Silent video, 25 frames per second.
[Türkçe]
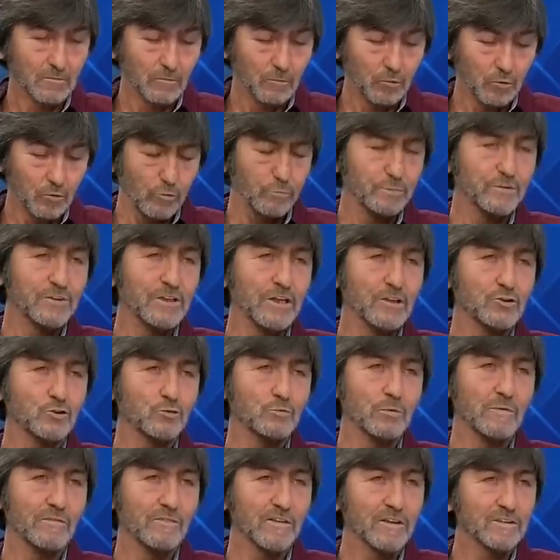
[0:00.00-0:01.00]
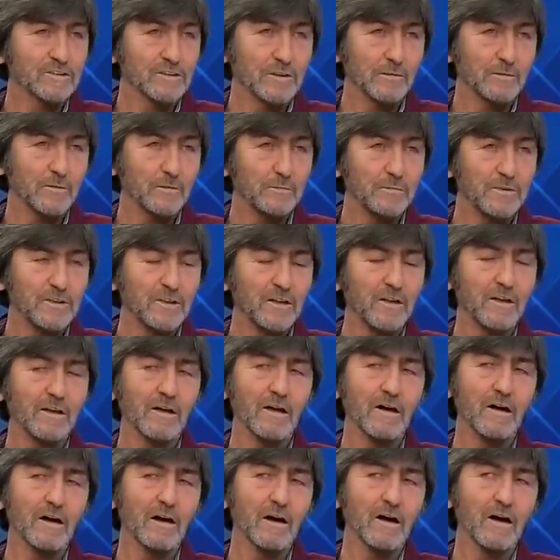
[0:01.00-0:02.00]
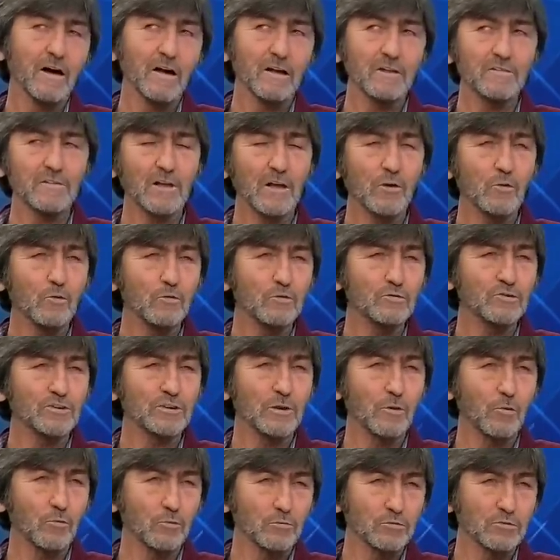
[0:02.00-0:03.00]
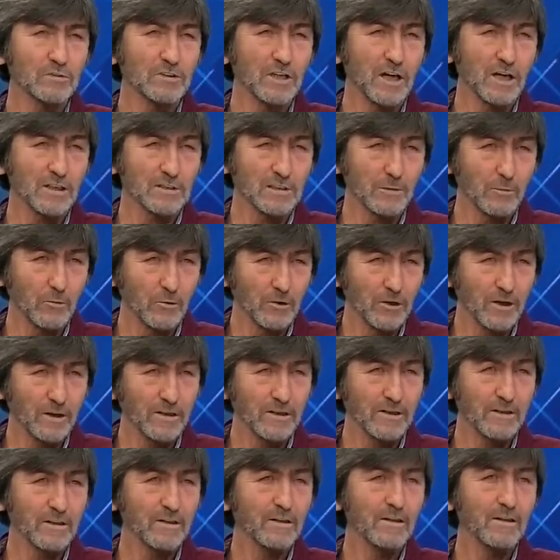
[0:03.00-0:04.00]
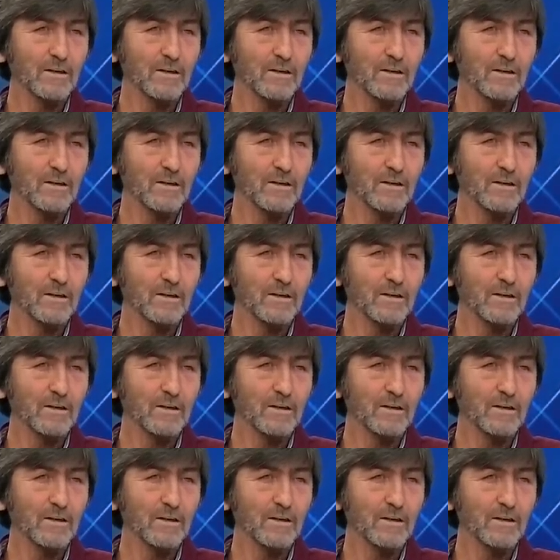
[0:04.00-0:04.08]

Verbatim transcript: Büyük bir tecrübe var tabii. Bir de Altay olunca onun daha da böyle hani